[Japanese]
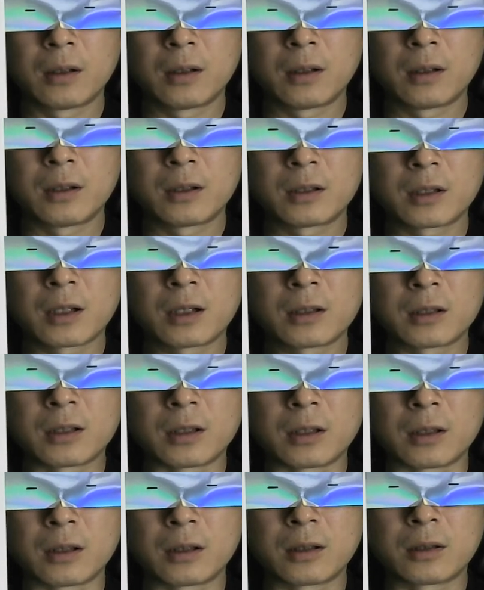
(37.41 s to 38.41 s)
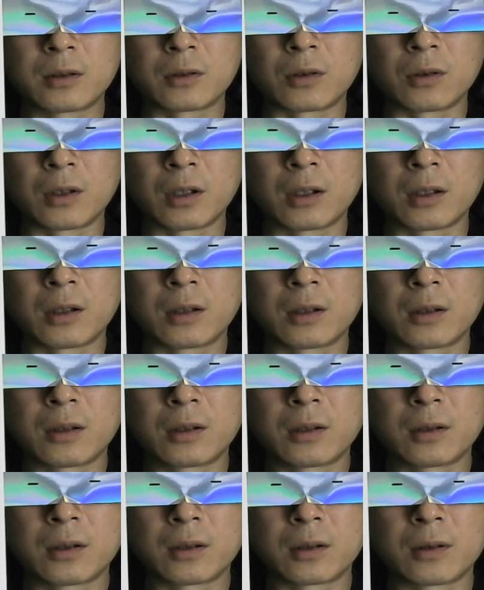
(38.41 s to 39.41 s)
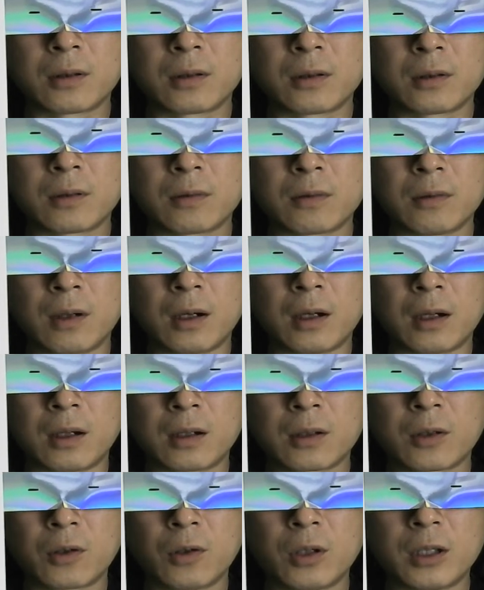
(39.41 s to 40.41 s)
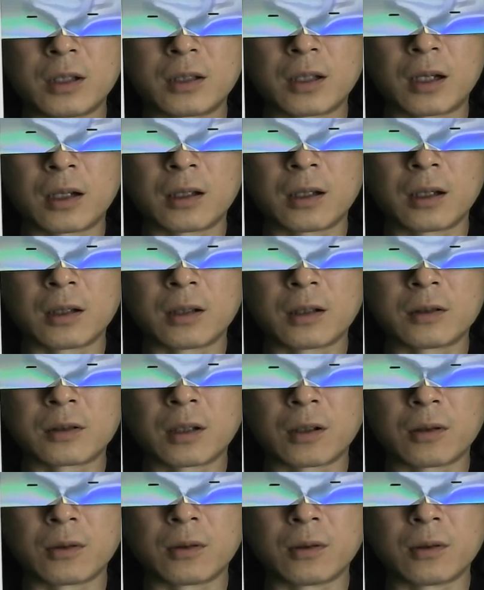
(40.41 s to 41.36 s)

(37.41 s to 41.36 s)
しかしそれは拒否されたんですけど